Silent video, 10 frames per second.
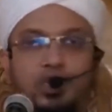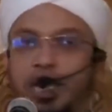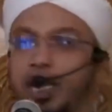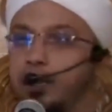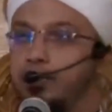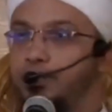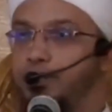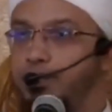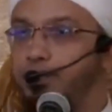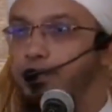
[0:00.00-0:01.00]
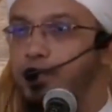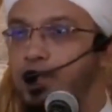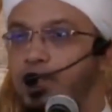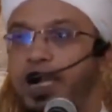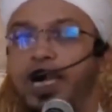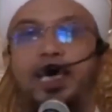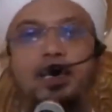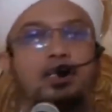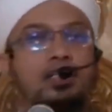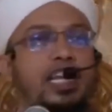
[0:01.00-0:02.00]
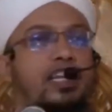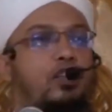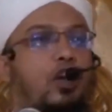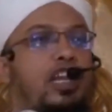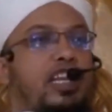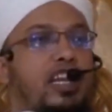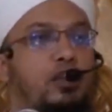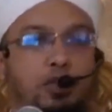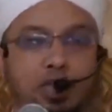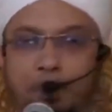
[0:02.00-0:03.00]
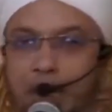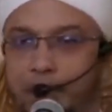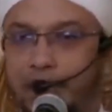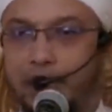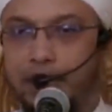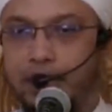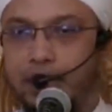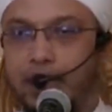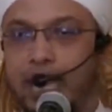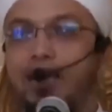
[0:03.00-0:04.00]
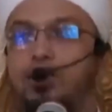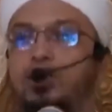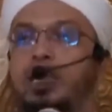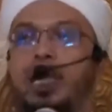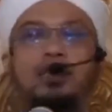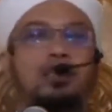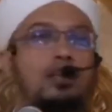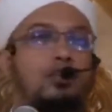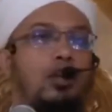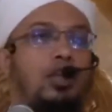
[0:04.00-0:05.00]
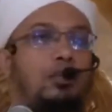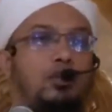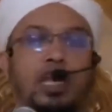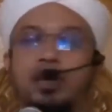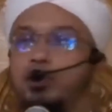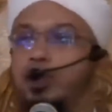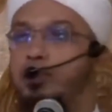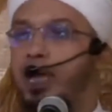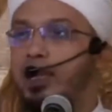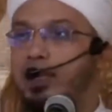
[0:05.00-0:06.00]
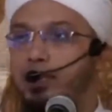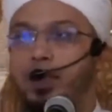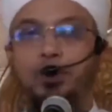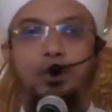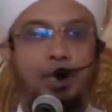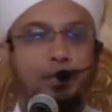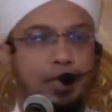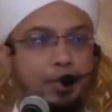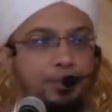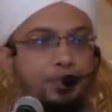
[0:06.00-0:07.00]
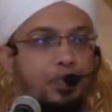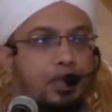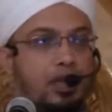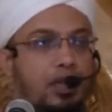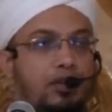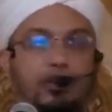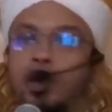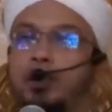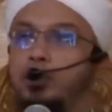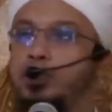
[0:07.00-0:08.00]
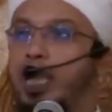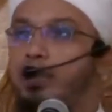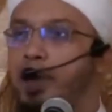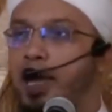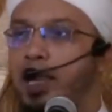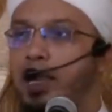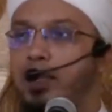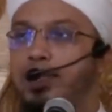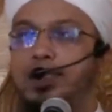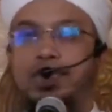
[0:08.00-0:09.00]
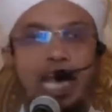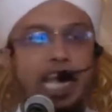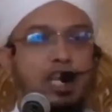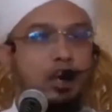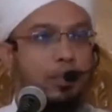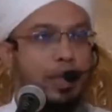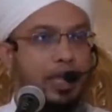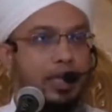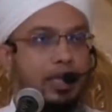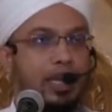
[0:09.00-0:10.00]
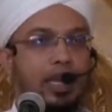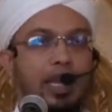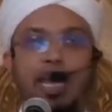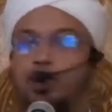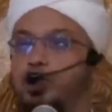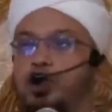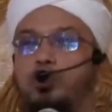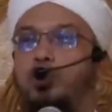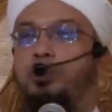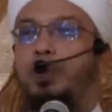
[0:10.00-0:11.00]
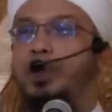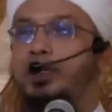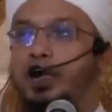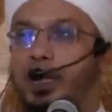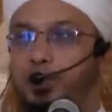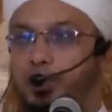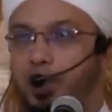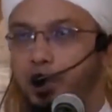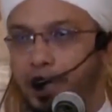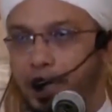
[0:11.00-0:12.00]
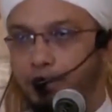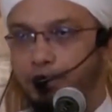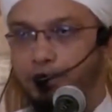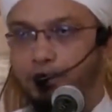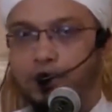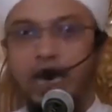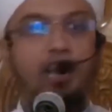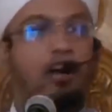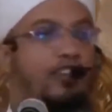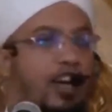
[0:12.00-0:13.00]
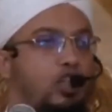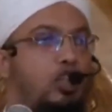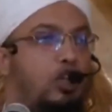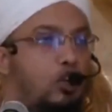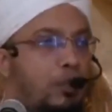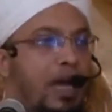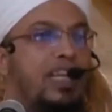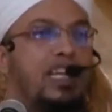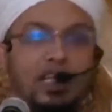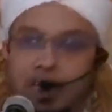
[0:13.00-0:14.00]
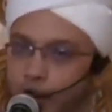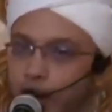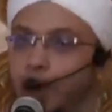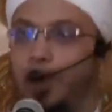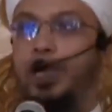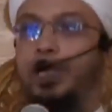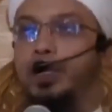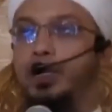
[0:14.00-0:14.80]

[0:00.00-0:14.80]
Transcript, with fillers: যে যে যে ট্রলি নিয়ে ঢুকতে পারবে একজন একটা ট্রলি বোঝাই করে মাল নিয়ে বের হতে পারবে ট্রলি বোঝাই মাল যাই হবে এর জন্য কোনো পেমেন্ট তাকে করতে হবে না এই অফার যদি কোনো মার্কেটে দেওয়া হয়